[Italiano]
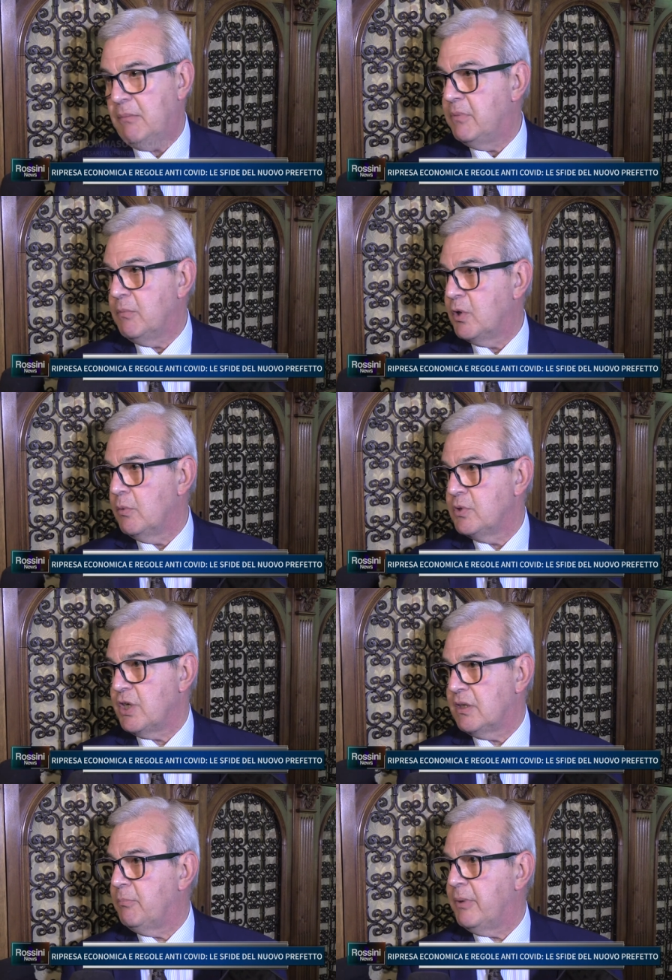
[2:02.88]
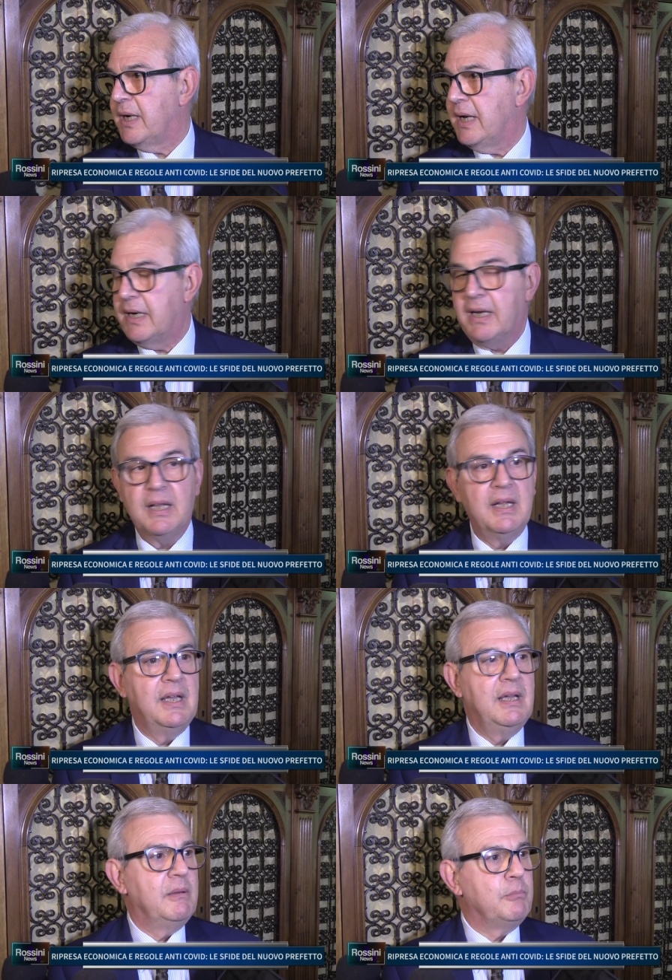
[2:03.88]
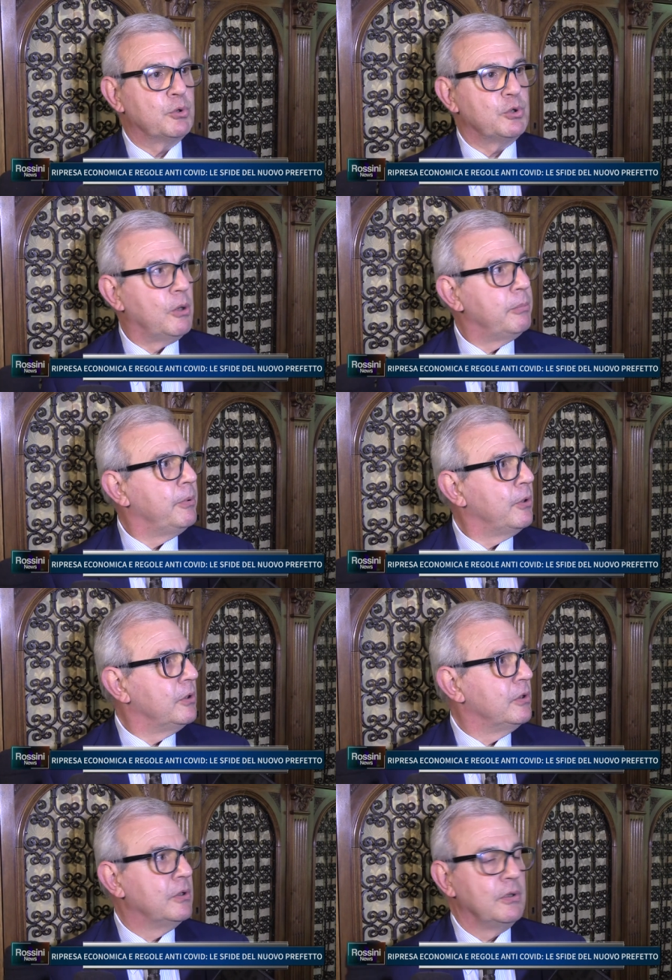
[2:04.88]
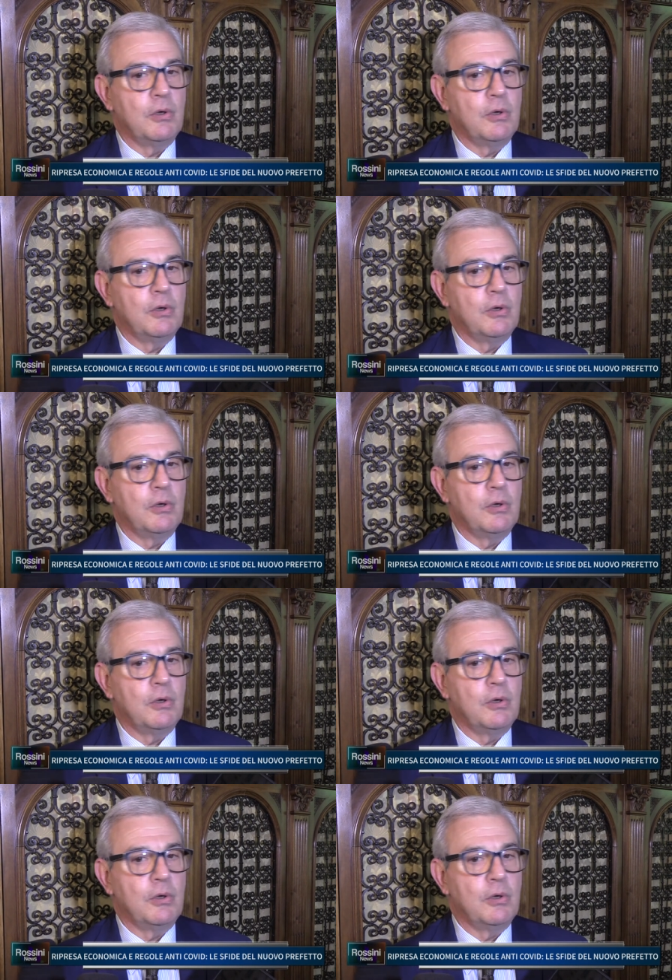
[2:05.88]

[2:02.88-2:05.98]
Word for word: abbiamo incominciato a pagare purtroppo eh,